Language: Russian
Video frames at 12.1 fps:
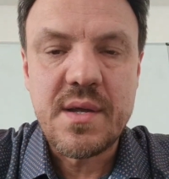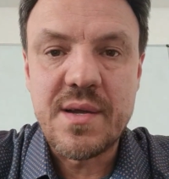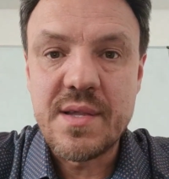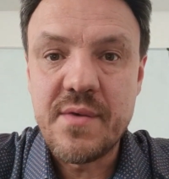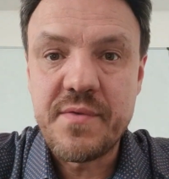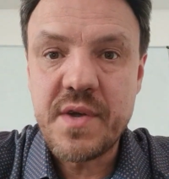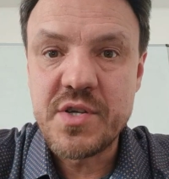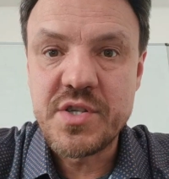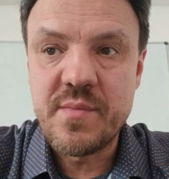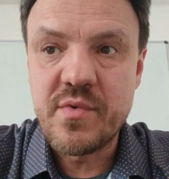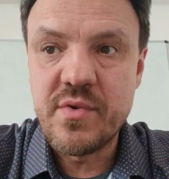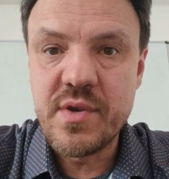когда в
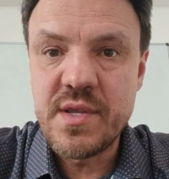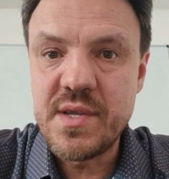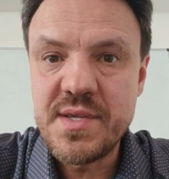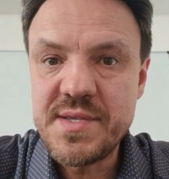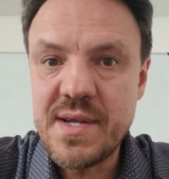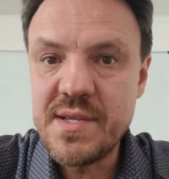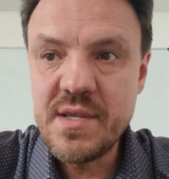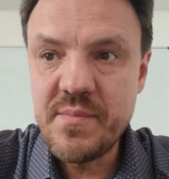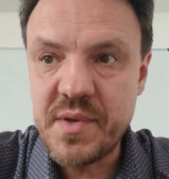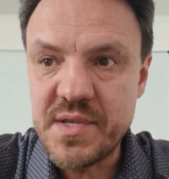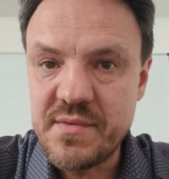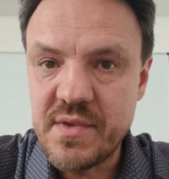каждом городе есть один
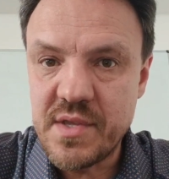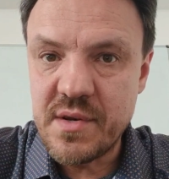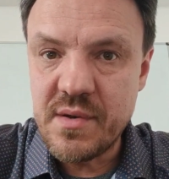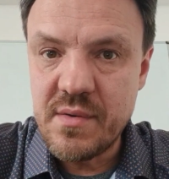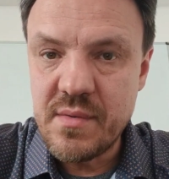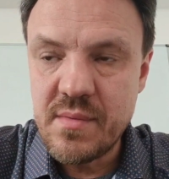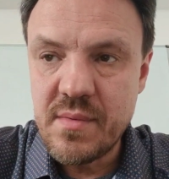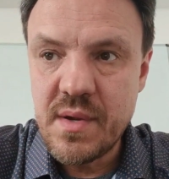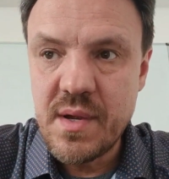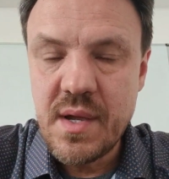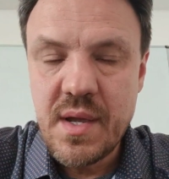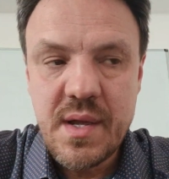пресвитер,
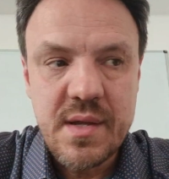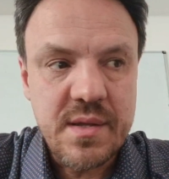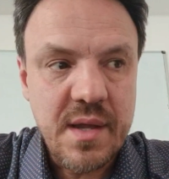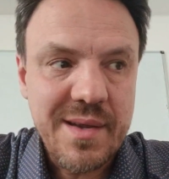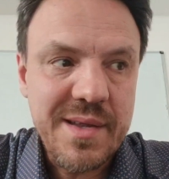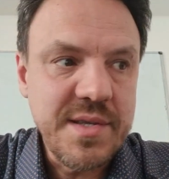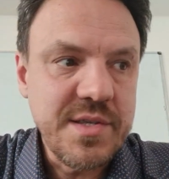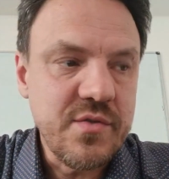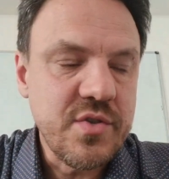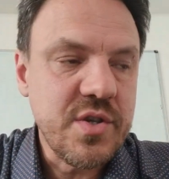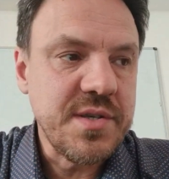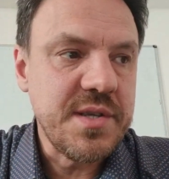так и с
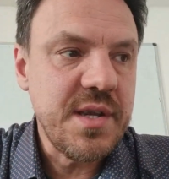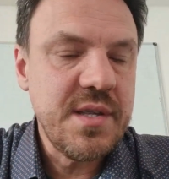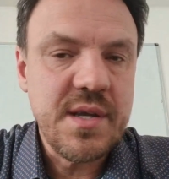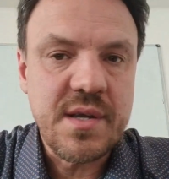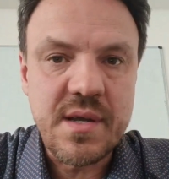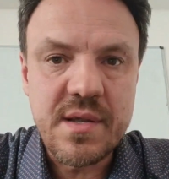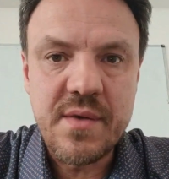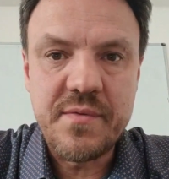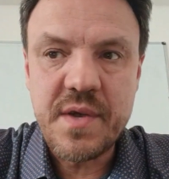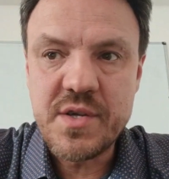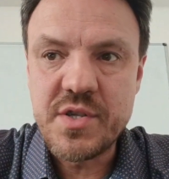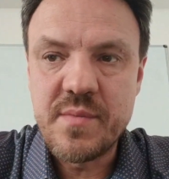точки зрения, когда
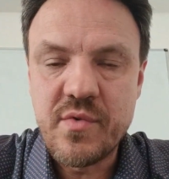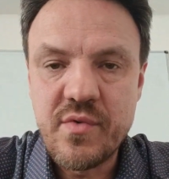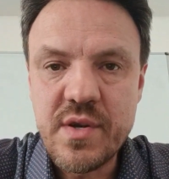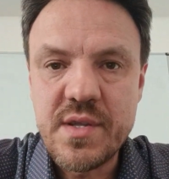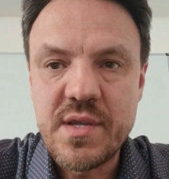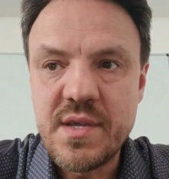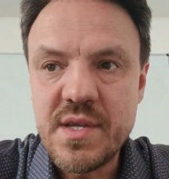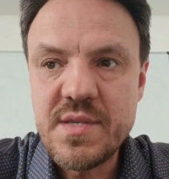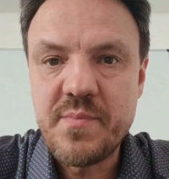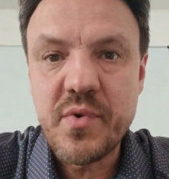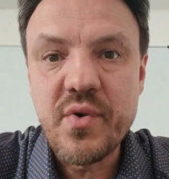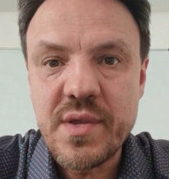в каждом городе
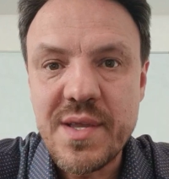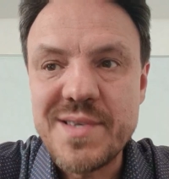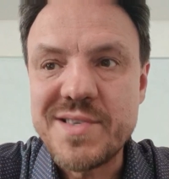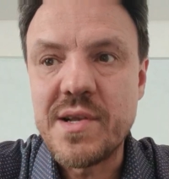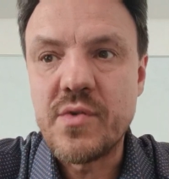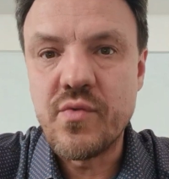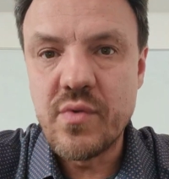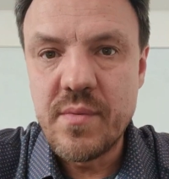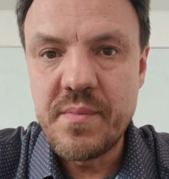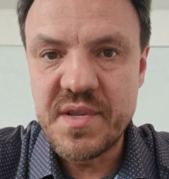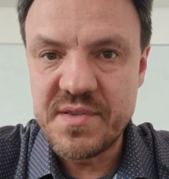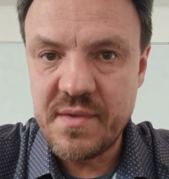есть по нескольку
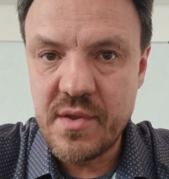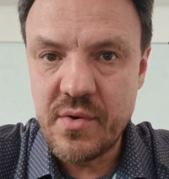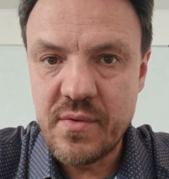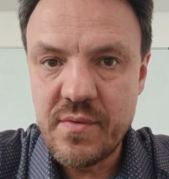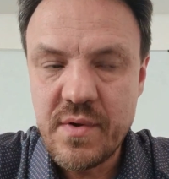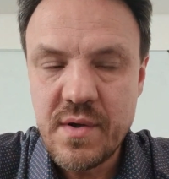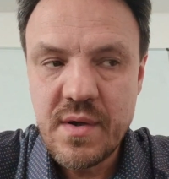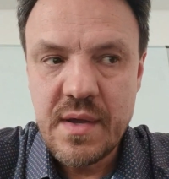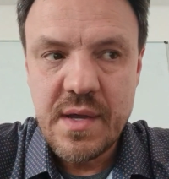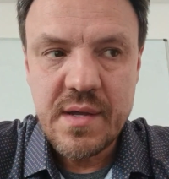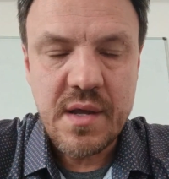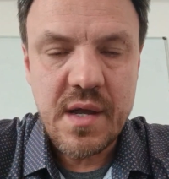пресвитеров.
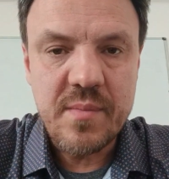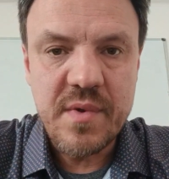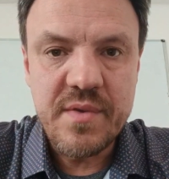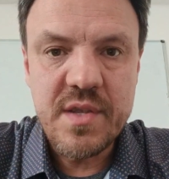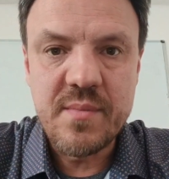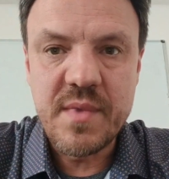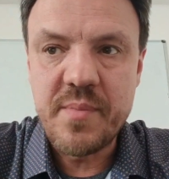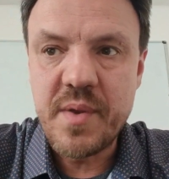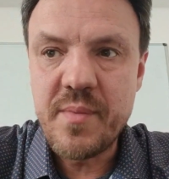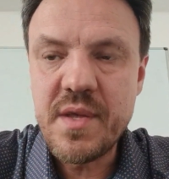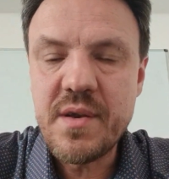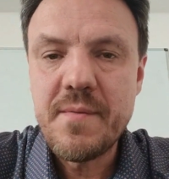Как мы видим,
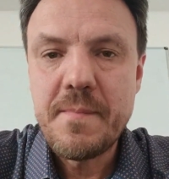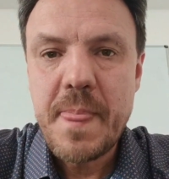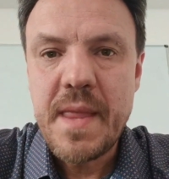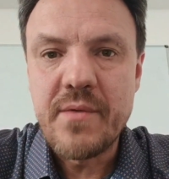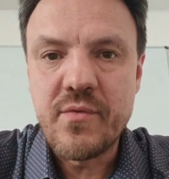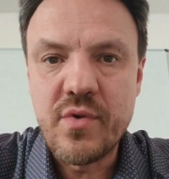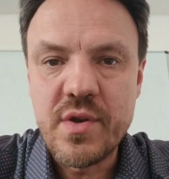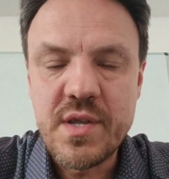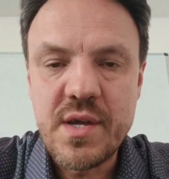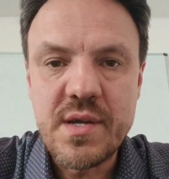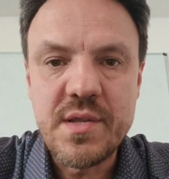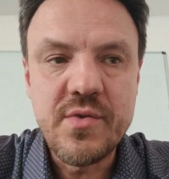например, в
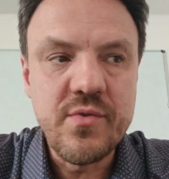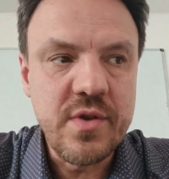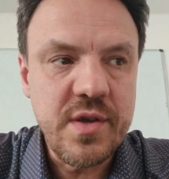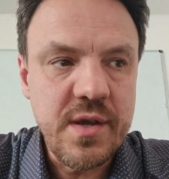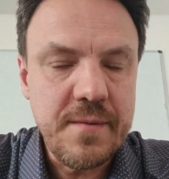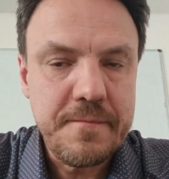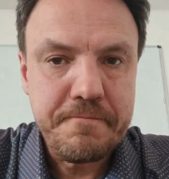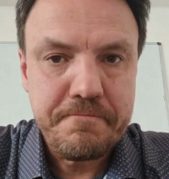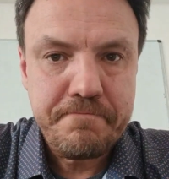городе Антиохия.